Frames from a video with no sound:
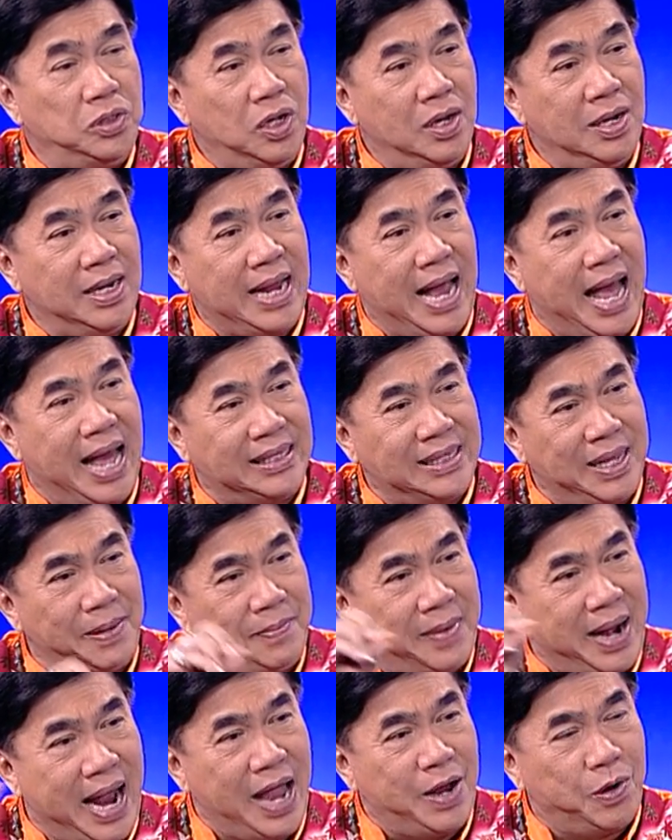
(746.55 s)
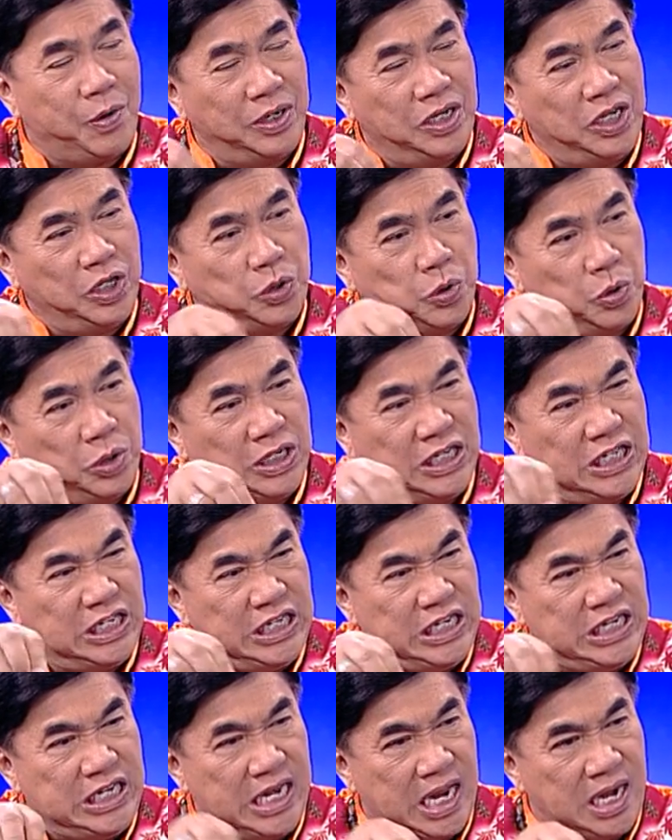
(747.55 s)
ต้องการทำร้ายคนที่ตุน
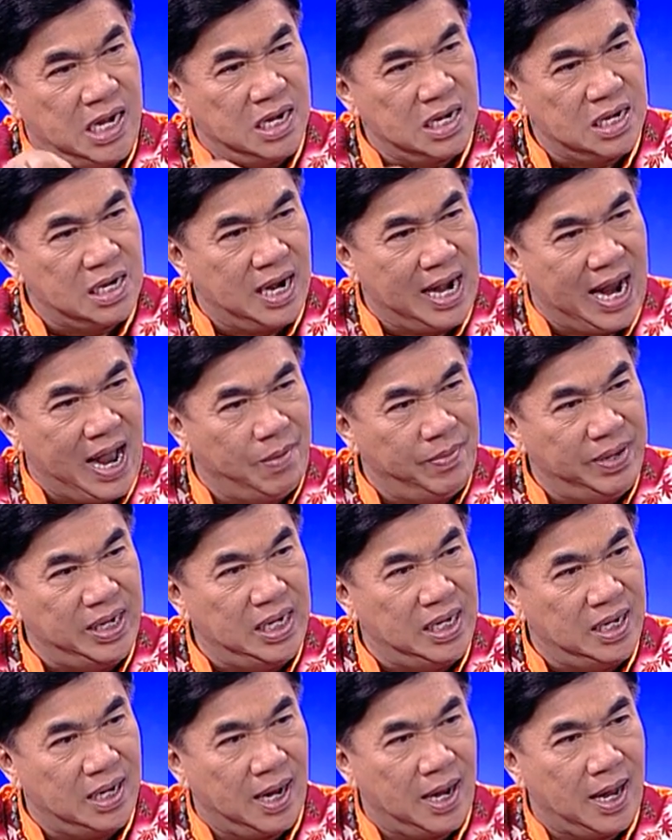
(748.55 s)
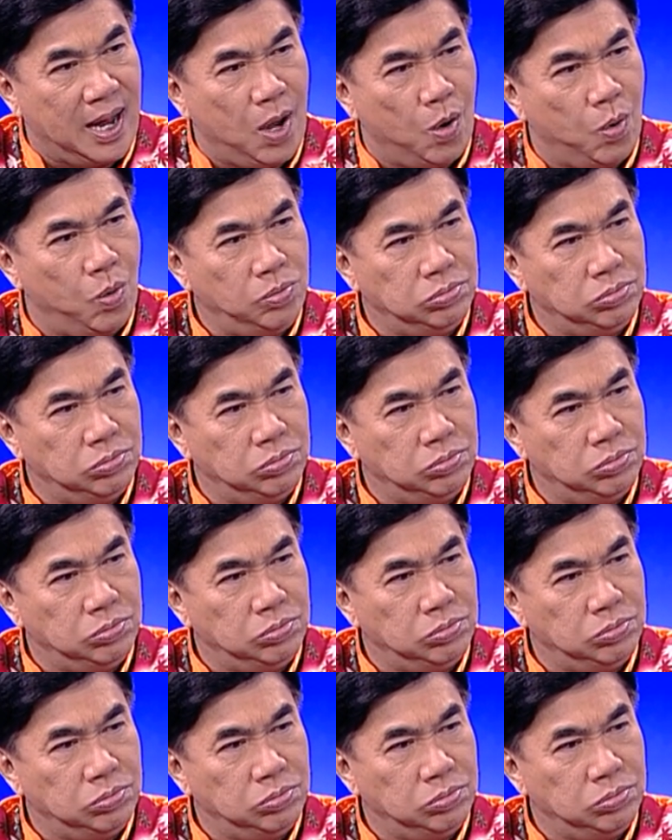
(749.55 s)
เขียนเรื่องราวไม่ดีกับเขา